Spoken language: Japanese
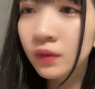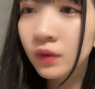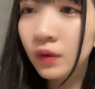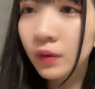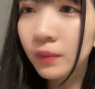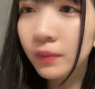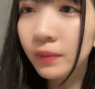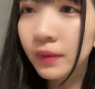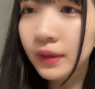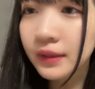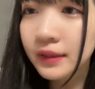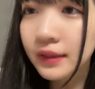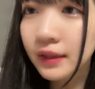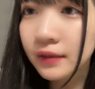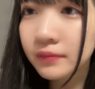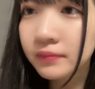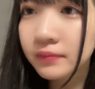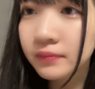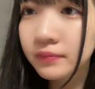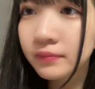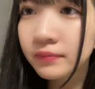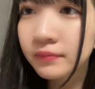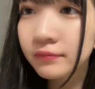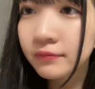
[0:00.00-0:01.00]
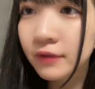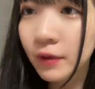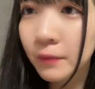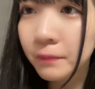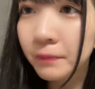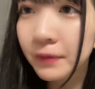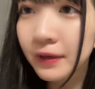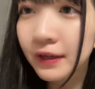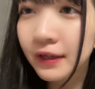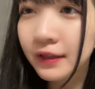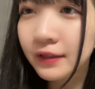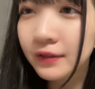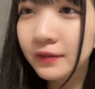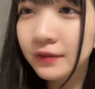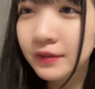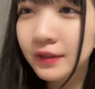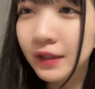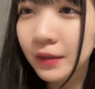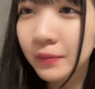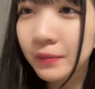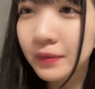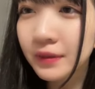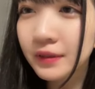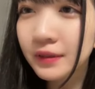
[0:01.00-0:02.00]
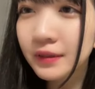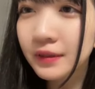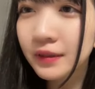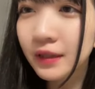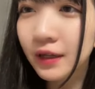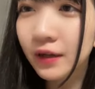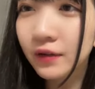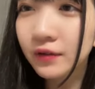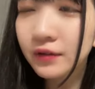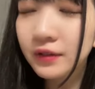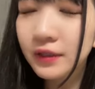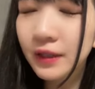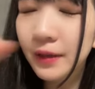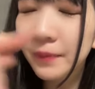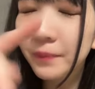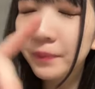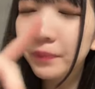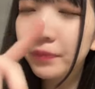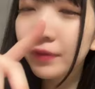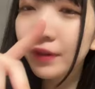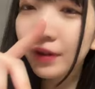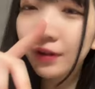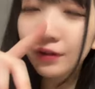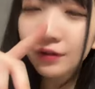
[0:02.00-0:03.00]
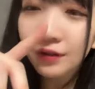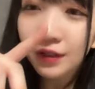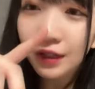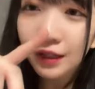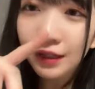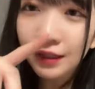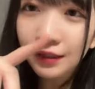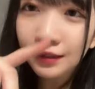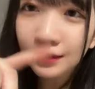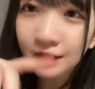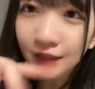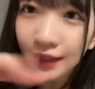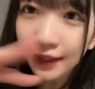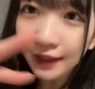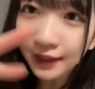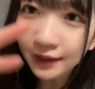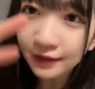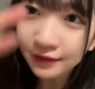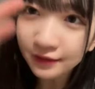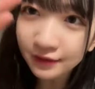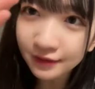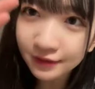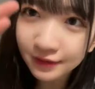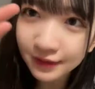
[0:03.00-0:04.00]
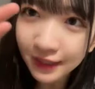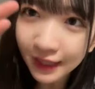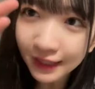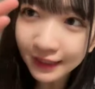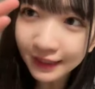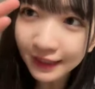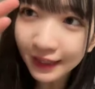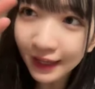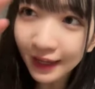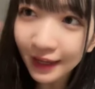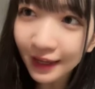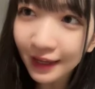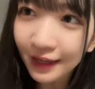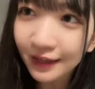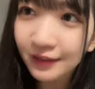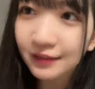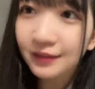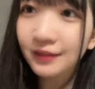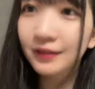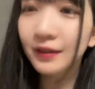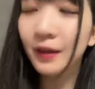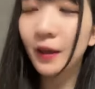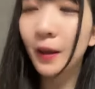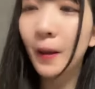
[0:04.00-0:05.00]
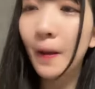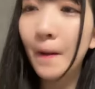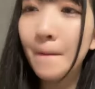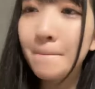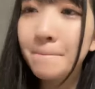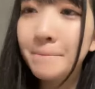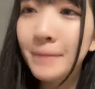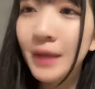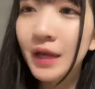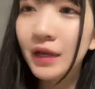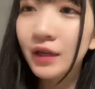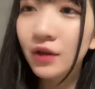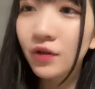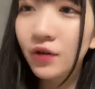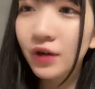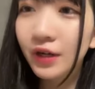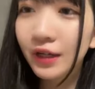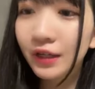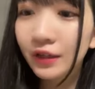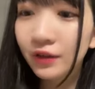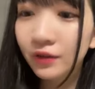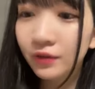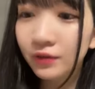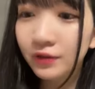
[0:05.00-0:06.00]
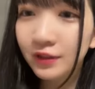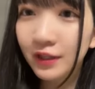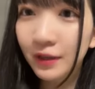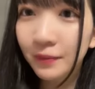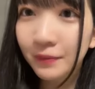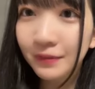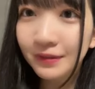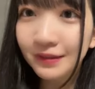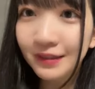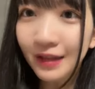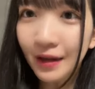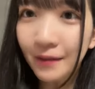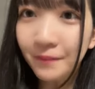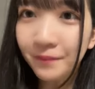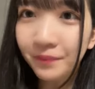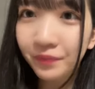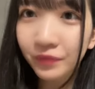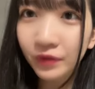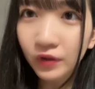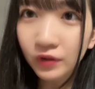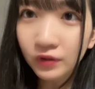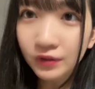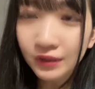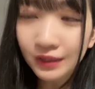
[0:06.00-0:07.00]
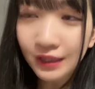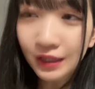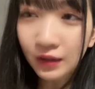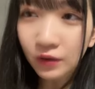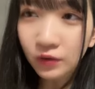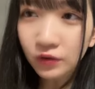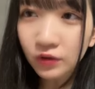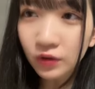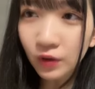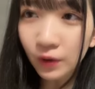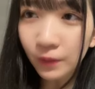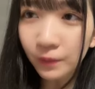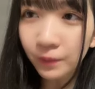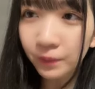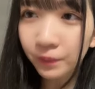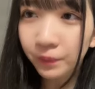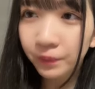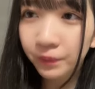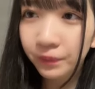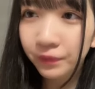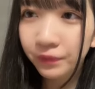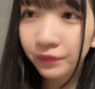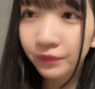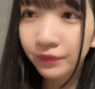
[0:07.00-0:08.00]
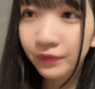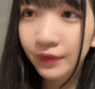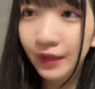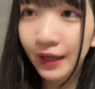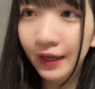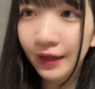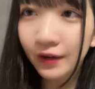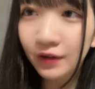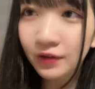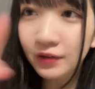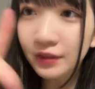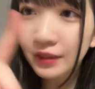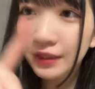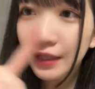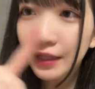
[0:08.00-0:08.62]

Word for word: こんばんにゃん本当ありがとうございます結婚してお二人ですかける三です今日ありがとうございましたこちらこそ結婚し